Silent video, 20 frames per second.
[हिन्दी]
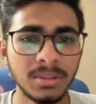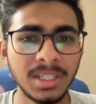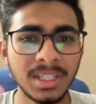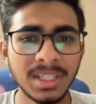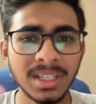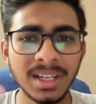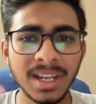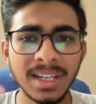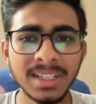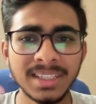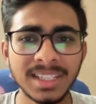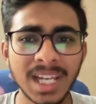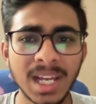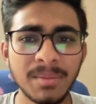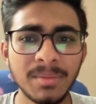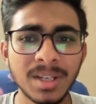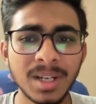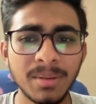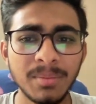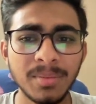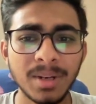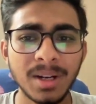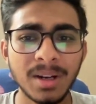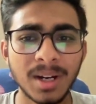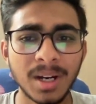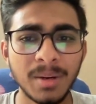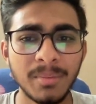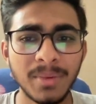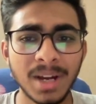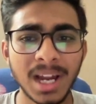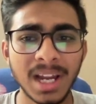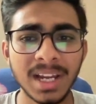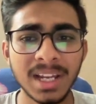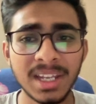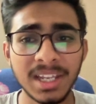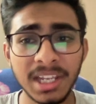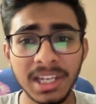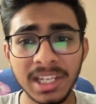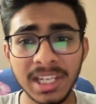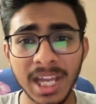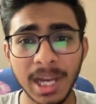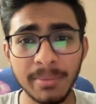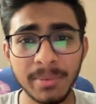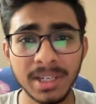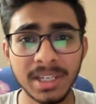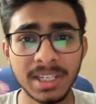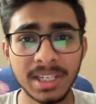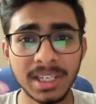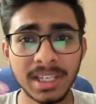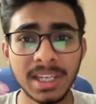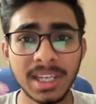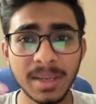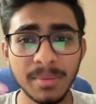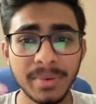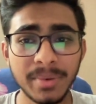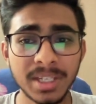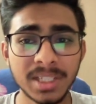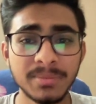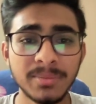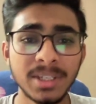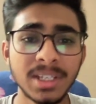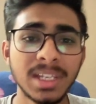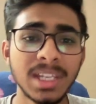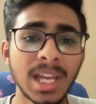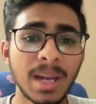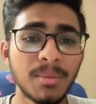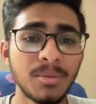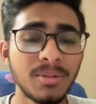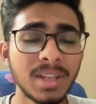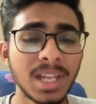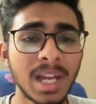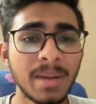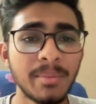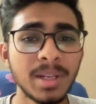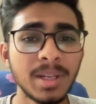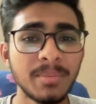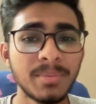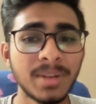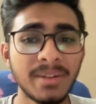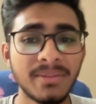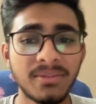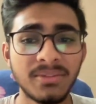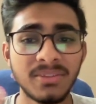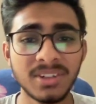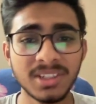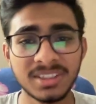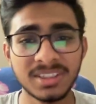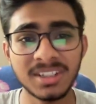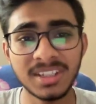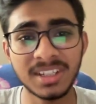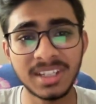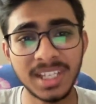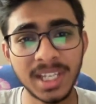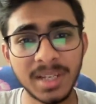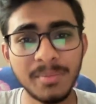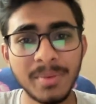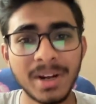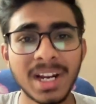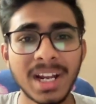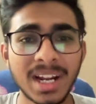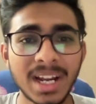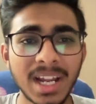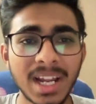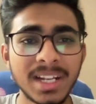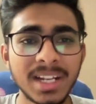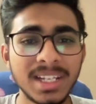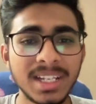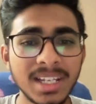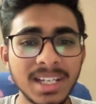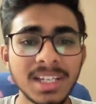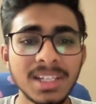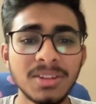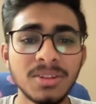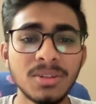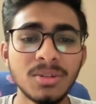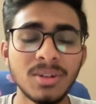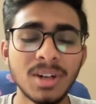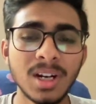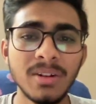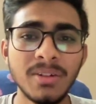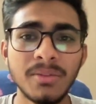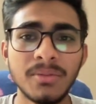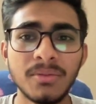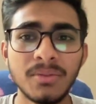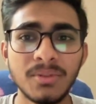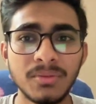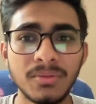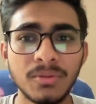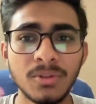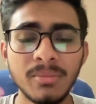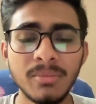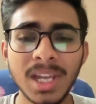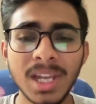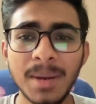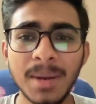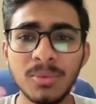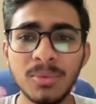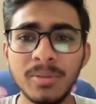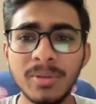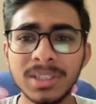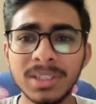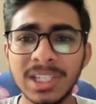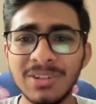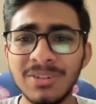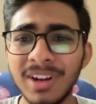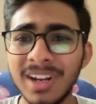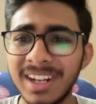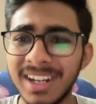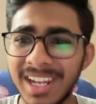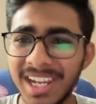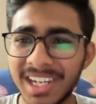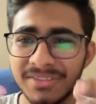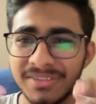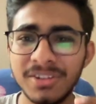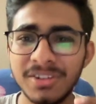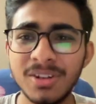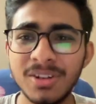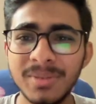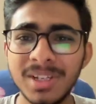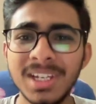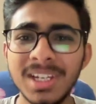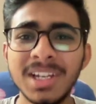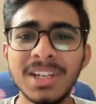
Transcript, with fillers: देखिए गाइस यहाँ पे अब हम आ गए हैं यहाँ पे गीक के पेज में कि आपको यहाँ पे अपना फर्स्ट गीक बनाना है ठीक है तो अब वो मैं आपको बताऊंगा नेक्स्ट वीडियो में